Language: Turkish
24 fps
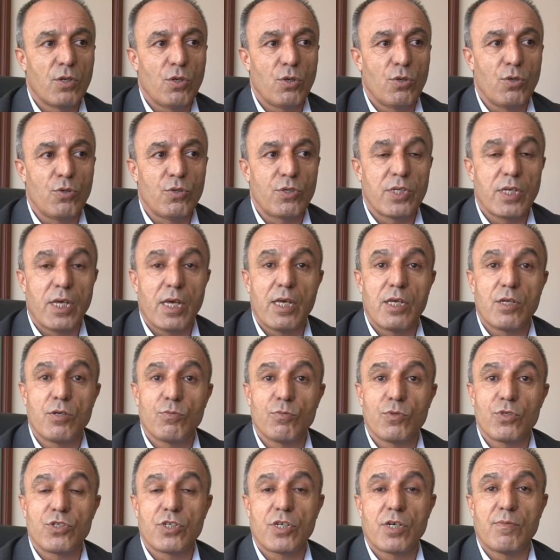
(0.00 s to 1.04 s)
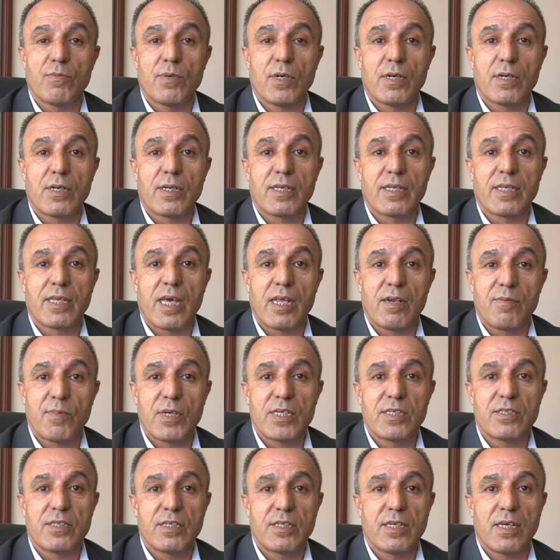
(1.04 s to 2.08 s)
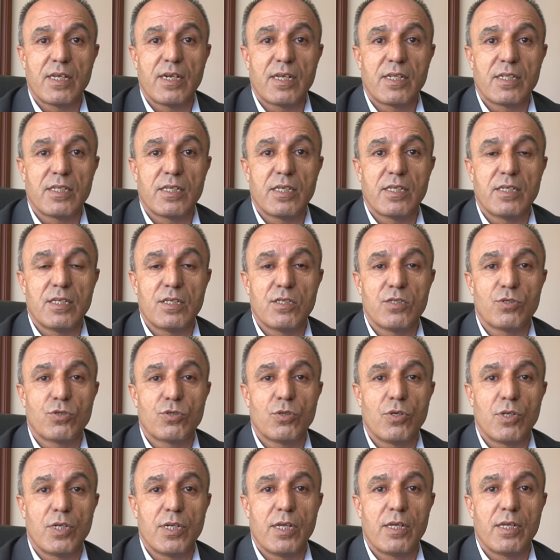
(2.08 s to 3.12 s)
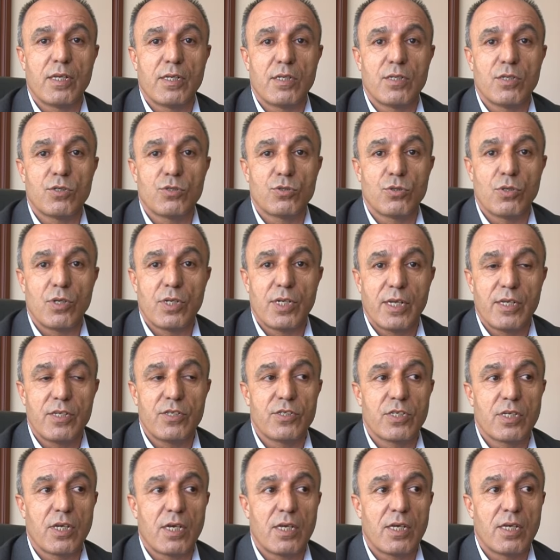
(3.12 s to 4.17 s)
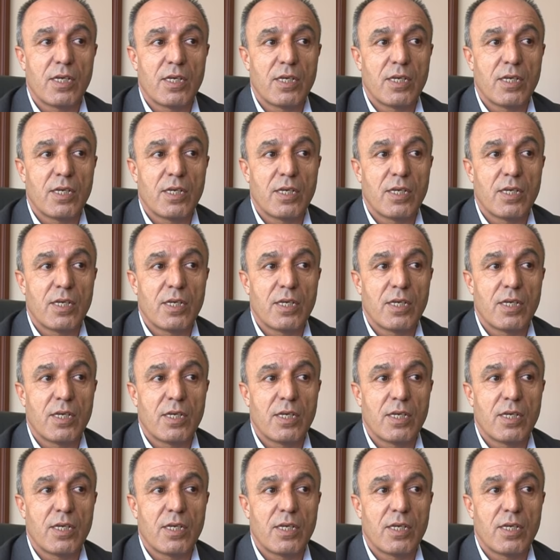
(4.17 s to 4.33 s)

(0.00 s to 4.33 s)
ülkeye yumuşama gelmesi gerektiğini söyle, söyleyince